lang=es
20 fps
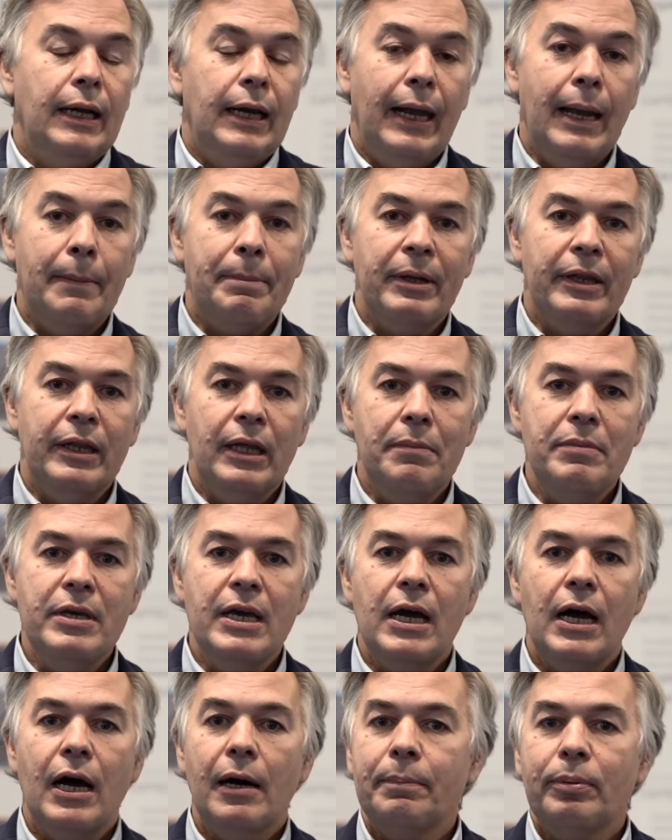La
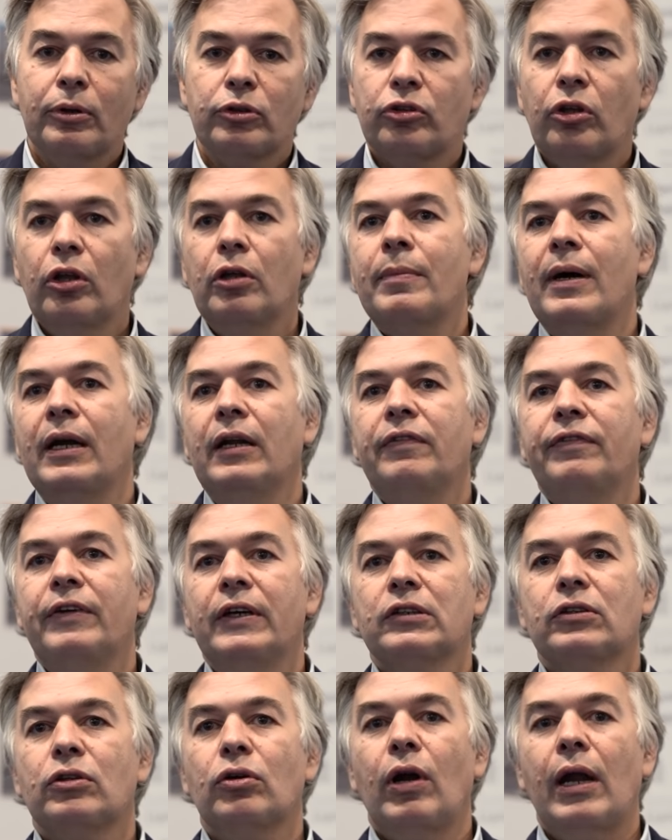pandemia ha puesto de
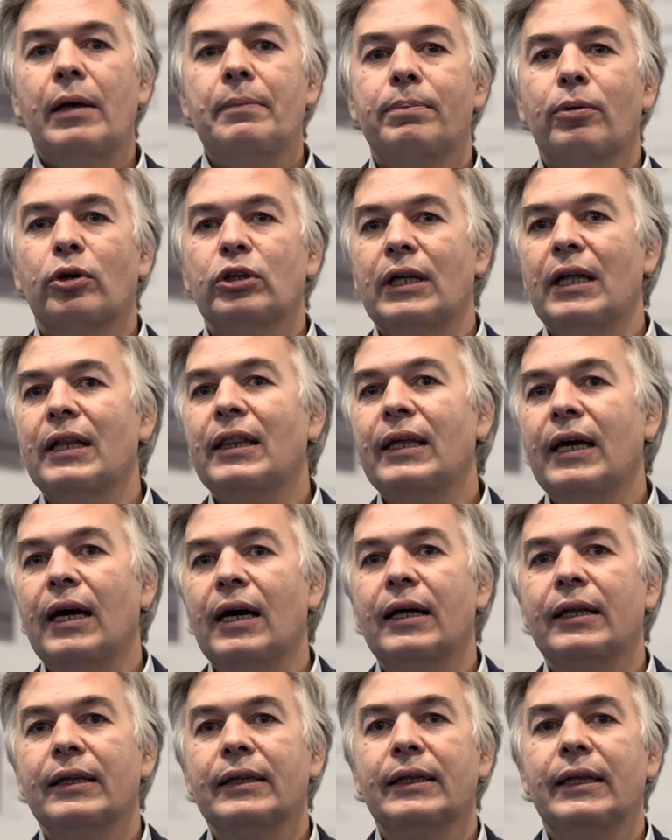manifiesto la
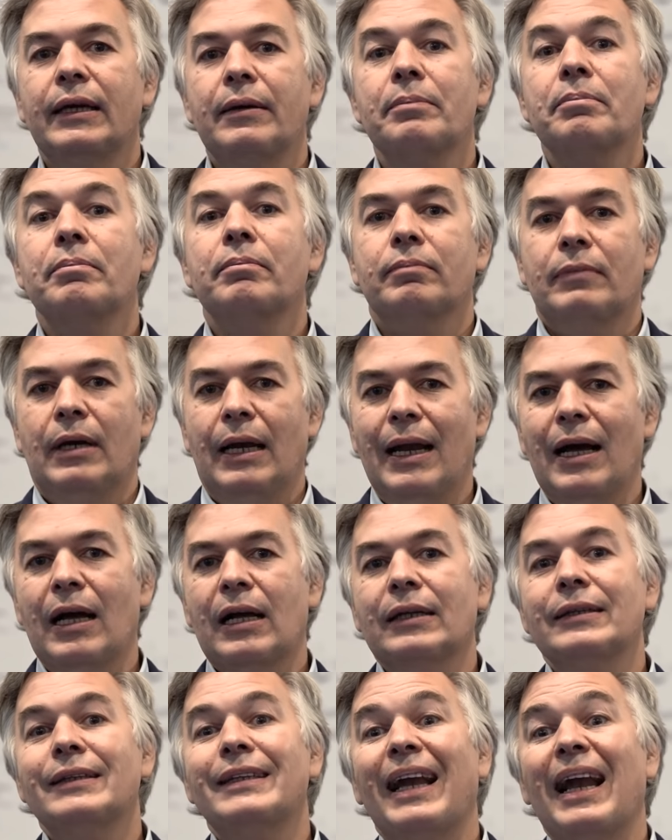importancia de
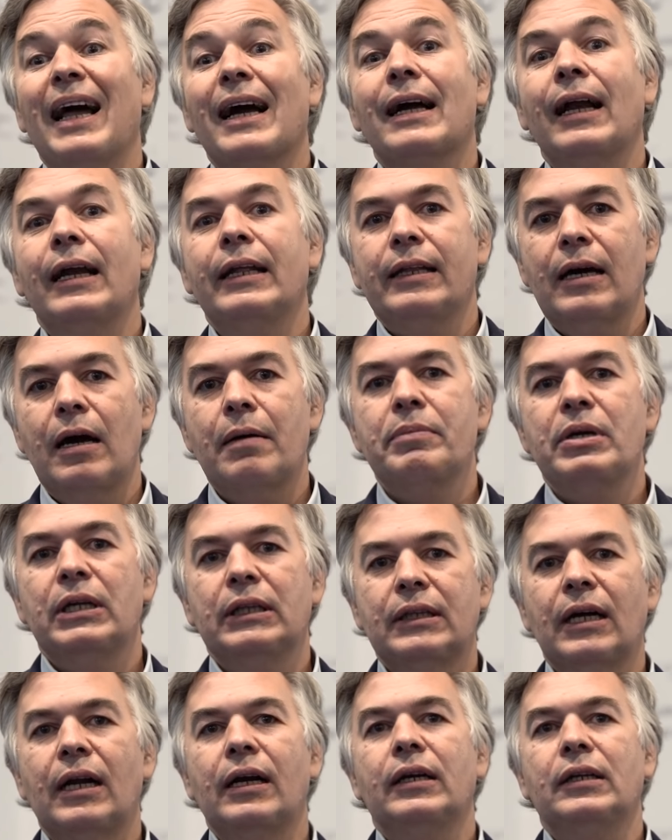la, calidad
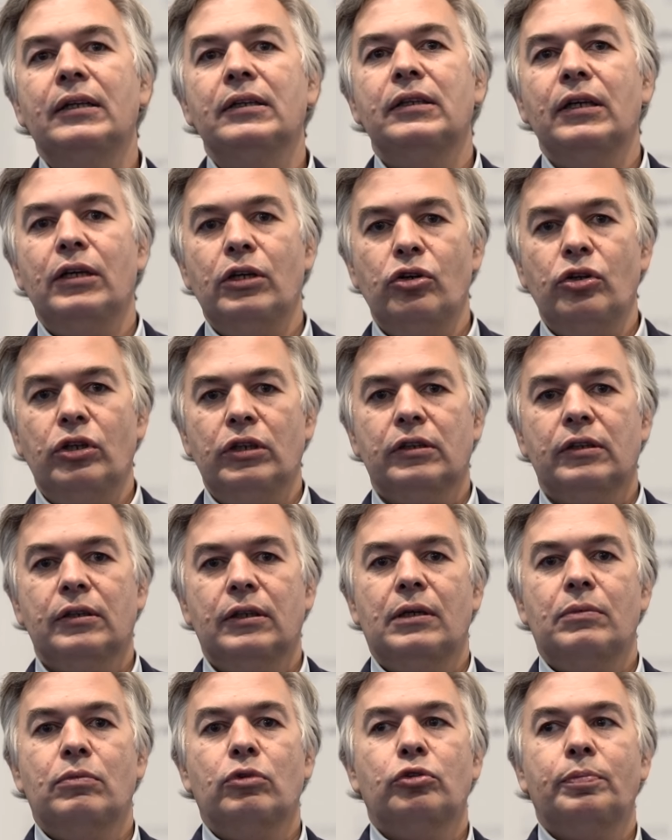ambiental en interiores.
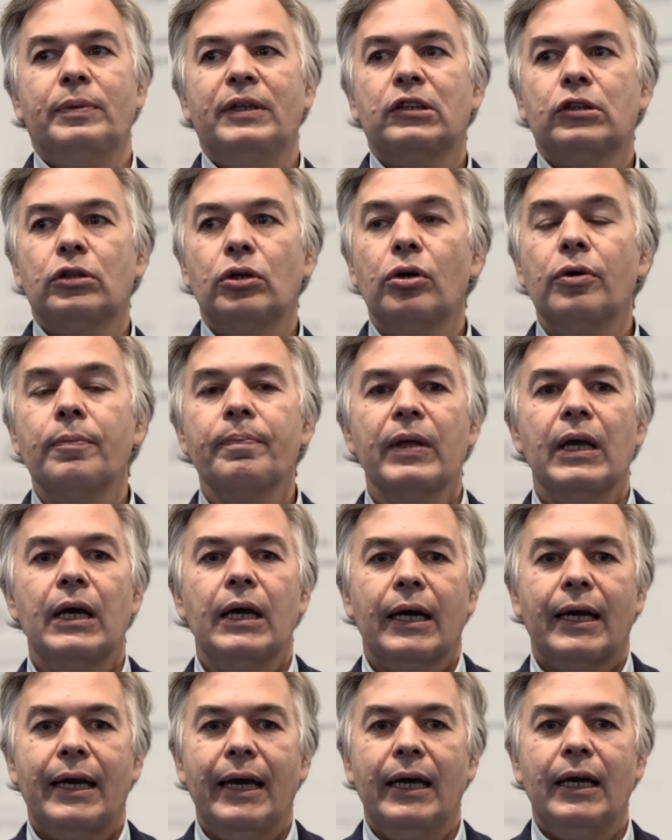Hemos visto
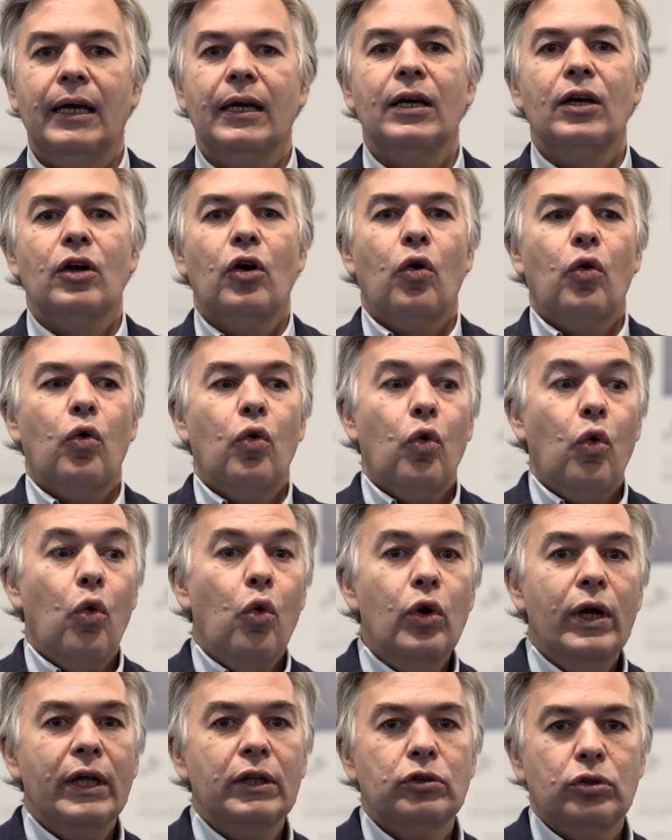que
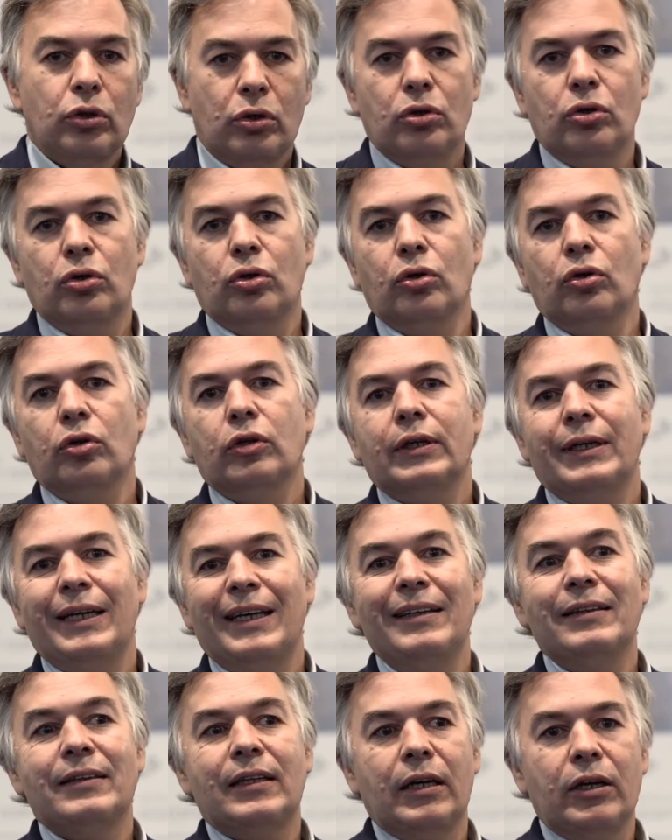un entorno
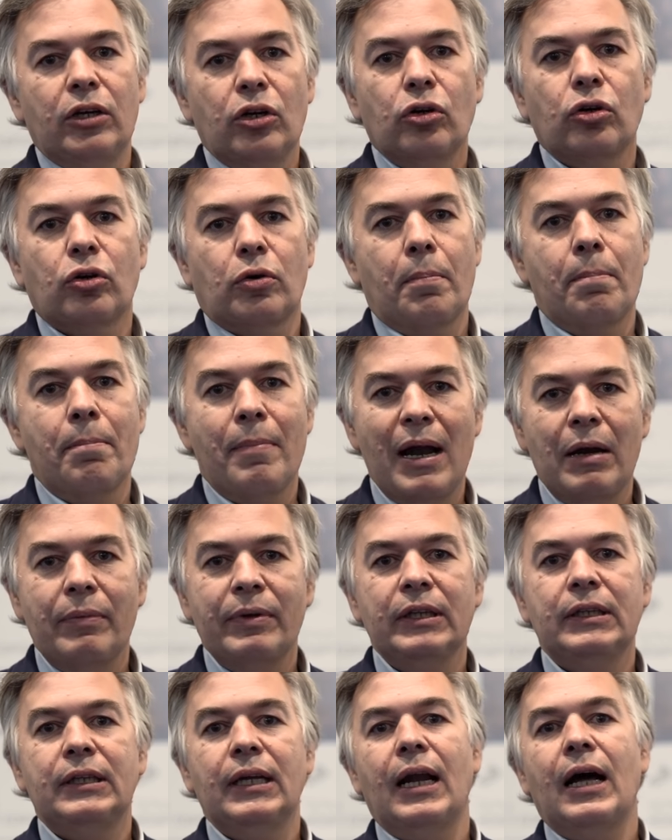interior mal
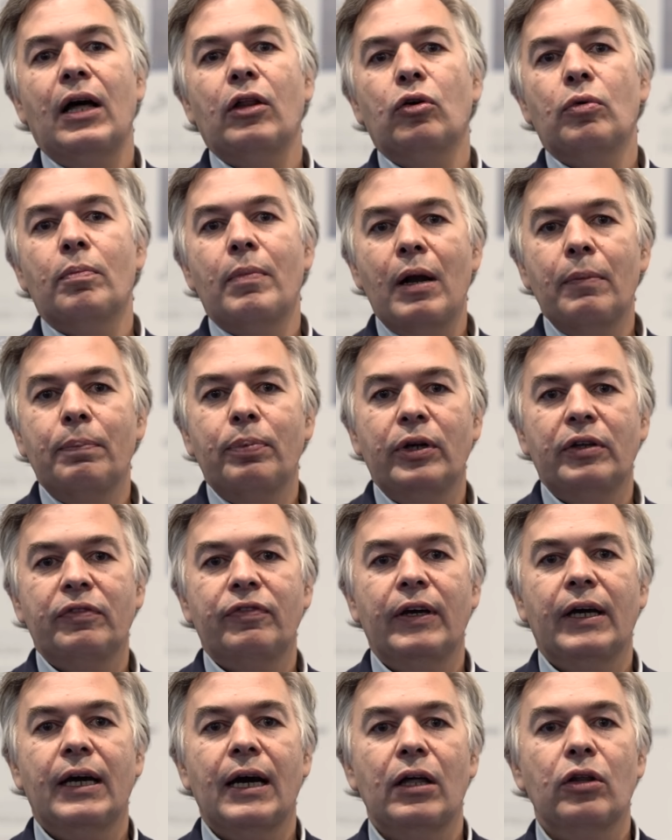ventilado, mal
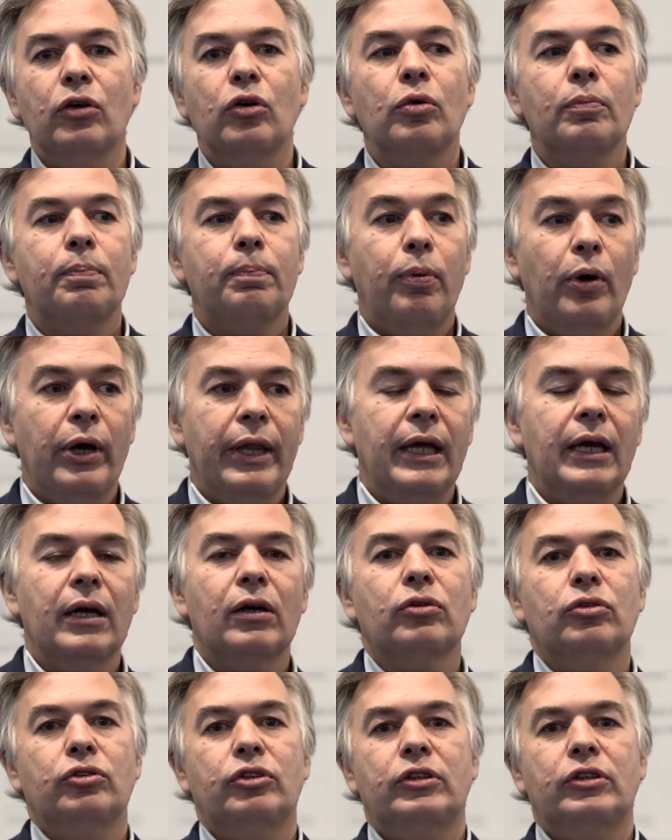purificado, puede